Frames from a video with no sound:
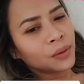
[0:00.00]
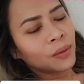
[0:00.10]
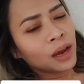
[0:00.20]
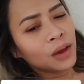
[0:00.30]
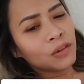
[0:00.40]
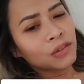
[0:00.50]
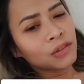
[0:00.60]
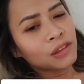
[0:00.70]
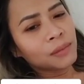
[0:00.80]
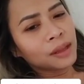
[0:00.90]
Walang gusto
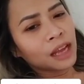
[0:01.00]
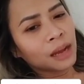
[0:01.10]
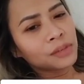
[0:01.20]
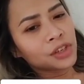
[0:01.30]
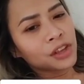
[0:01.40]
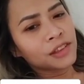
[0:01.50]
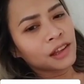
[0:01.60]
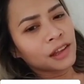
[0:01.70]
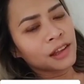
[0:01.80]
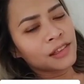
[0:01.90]
si madam. She's
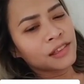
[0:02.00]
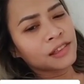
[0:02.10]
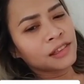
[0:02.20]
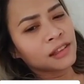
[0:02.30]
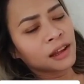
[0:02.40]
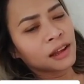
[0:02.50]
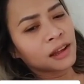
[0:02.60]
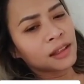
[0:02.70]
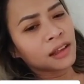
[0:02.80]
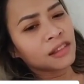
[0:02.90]
a
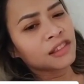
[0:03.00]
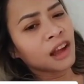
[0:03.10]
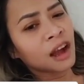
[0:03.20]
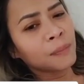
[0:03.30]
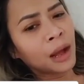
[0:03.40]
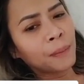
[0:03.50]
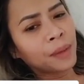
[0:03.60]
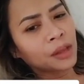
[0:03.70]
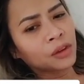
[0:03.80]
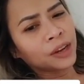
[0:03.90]
uh, sock
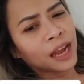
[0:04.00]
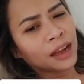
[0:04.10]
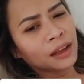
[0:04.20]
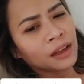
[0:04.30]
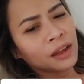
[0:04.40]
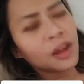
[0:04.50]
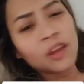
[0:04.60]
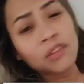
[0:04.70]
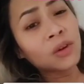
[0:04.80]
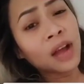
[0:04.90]
puppet. Correct.
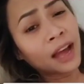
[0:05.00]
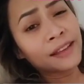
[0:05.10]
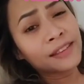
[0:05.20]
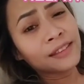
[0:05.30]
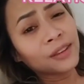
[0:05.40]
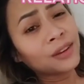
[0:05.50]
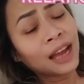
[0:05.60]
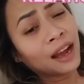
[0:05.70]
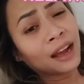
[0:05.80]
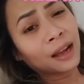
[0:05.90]
So guys, yun
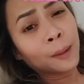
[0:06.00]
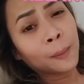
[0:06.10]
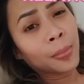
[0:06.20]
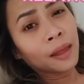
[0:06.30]
lang ha.